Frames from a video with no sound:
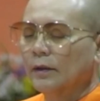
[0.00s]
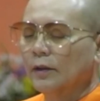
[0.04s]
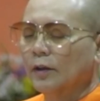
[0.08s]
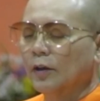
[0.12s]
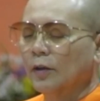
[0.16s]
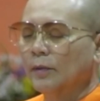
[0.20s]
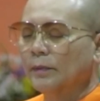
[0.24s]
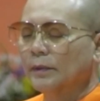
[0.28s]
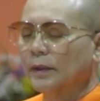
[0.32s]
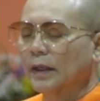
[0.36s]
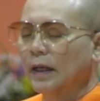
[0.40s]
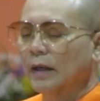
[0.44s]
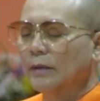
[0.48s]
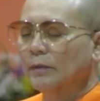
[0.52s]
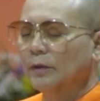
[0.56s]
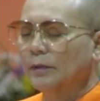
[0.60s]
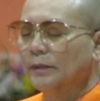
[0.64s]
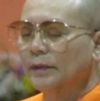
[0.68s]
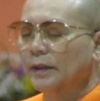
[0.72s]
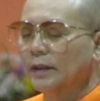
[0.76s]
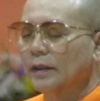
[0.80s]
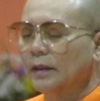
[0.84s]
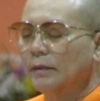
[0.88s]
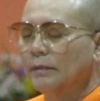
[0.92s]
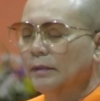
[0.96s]
โยมสางผ
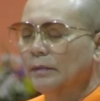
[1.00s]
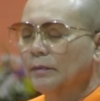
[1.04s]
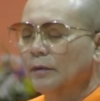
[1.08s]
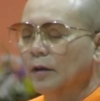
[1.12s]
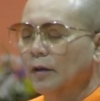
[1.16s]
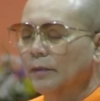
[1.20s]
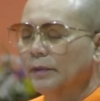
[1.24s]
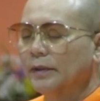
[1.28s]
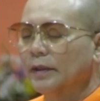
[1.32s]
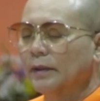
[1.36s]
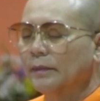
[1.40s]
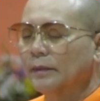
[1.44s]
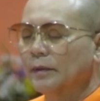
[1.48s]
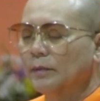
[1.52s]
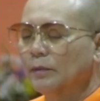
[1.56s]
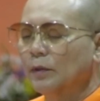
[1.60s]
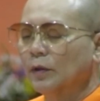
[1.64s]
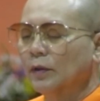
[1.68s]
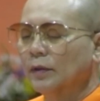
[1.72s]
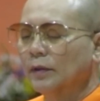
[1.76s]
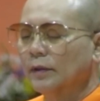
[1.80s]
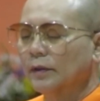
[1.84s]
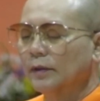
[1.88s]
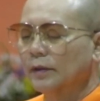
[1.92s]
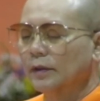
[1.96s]
มจะเดิมเป็นหมอประจำตำ
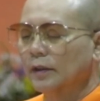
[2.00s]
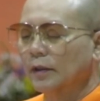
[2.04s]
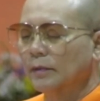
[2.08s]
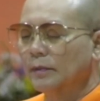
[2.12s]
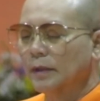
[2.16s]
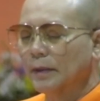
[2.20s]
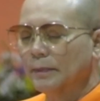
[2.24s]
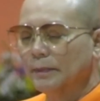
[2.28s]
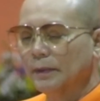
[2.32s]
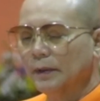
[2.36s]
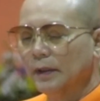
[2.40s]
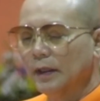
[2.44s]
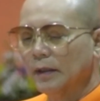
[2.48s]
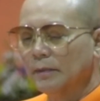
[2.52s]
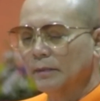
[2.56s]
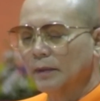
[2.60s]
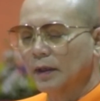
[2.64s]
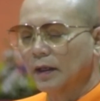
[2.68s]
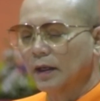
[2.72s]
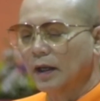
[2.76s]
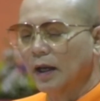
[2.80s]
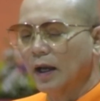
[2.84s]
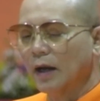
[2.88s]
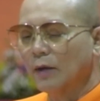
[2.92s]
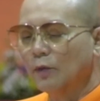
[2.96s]
บลต่อมาเปลี่ยน
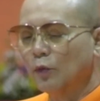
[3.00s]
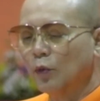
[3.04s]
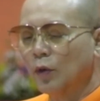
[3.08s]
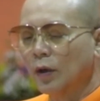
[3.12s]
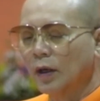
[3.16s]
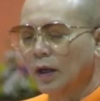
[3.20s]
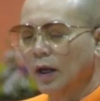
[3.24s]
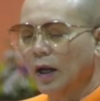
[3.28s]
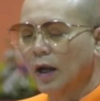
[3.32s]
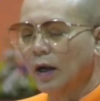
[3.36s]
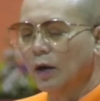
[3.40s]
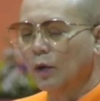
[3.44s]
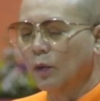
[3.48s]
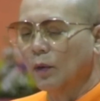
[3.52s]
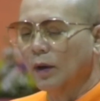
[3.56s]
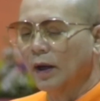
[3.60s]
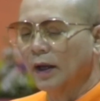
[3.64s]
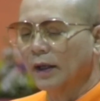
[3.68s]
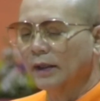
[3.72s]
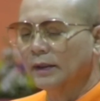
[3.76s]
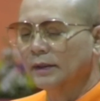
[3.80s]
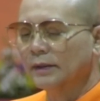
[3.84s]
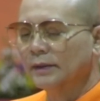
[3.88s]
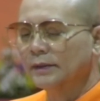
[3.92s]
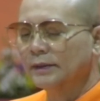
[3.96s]
มาค้าวัวค้าค
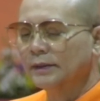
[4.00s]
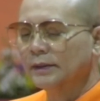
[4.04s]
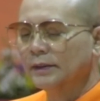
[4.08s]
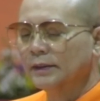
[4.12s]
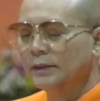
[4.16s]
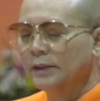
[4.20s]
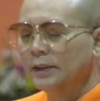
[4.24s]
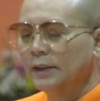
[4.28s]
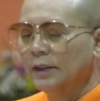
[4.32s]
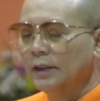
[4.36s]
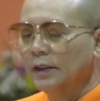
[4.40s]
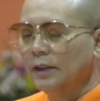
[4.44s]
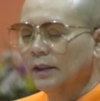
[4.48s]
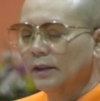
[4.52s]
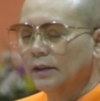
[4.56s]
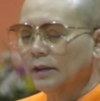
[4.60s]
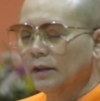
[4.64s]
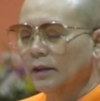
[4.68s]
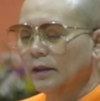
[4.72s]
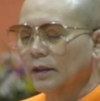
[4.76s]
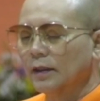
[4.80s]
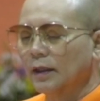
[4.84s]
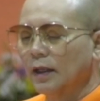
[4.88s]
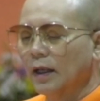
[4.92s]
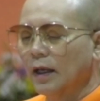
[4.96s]
วายจ
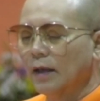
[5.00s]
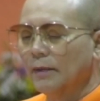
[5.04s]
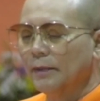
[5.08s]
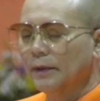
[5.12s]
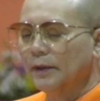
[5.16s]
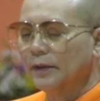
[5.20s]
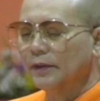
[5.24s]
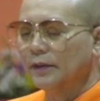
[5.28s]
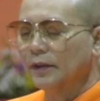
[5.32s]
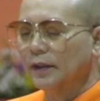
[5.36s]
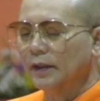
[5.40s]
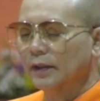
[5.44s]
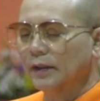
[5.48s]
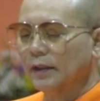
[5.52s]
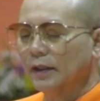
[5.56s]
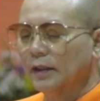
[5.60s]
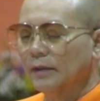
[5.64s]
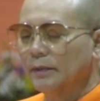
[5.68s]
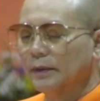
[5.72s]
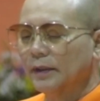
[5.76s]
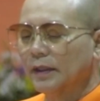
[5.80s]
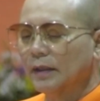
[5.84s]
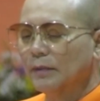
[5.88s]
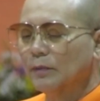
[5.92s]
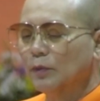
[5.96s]
นกลายเป็นเศรษฐี
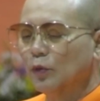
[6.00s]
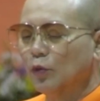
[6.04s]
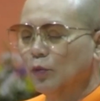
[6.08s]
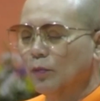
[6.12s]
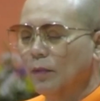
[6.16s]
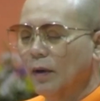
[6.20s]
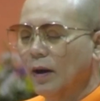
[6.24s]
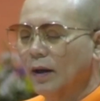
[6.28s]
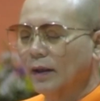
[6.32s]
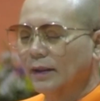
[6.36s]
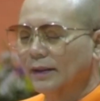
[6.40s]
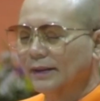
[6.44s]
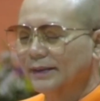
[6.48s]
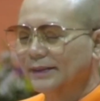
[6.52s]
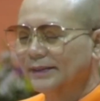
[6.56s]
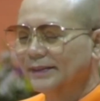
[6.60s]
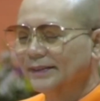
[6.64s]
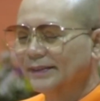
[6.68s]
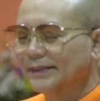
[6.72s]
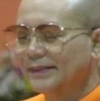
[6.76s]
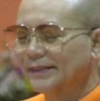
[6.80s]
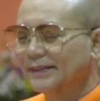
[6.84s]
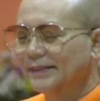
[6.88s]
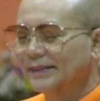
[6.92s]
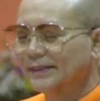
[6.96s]
ประจำหมู่บ้าน
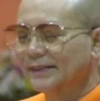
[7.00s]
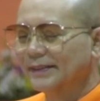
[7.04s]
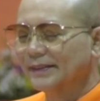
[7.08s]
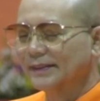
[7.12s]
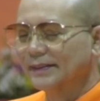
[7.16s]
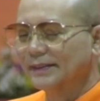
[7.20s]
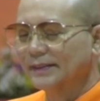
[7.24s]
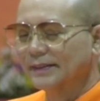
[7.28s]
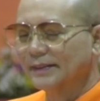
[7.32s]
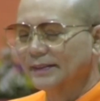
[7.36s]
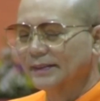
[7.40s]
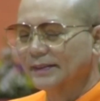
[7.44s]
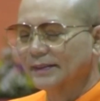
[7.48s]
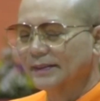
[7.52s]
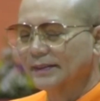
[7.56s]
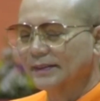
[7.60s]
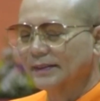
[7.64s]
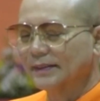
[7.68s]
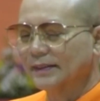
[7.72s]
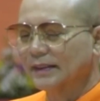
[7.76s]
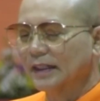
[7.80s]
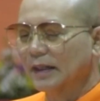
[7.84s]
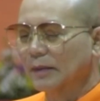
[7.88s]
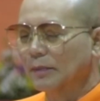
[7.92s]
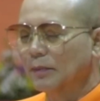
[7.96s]

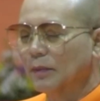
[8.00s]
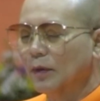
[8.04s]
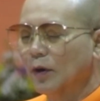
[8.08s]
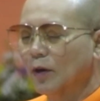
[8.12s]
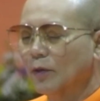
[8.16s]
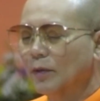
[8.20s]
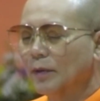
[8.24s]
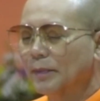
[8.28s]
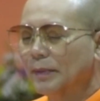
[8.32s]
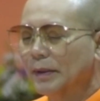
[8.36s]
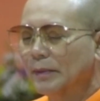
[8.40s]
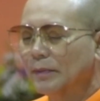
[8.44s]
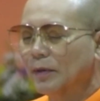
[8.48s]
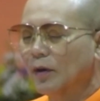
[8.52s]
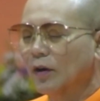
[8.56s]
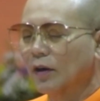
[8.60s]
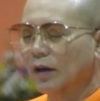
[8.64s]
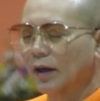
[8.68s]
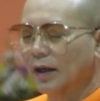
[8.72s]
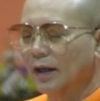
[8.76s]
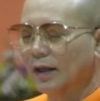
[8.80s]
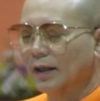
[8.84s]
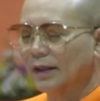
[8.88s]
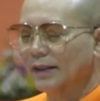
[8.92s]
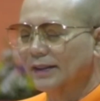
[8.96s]
จากหมอมาเป็นพ่อ
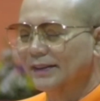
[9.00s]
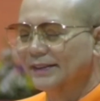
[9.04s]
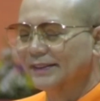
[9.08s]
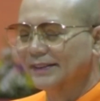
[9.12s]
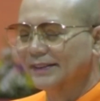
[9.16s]
ค้า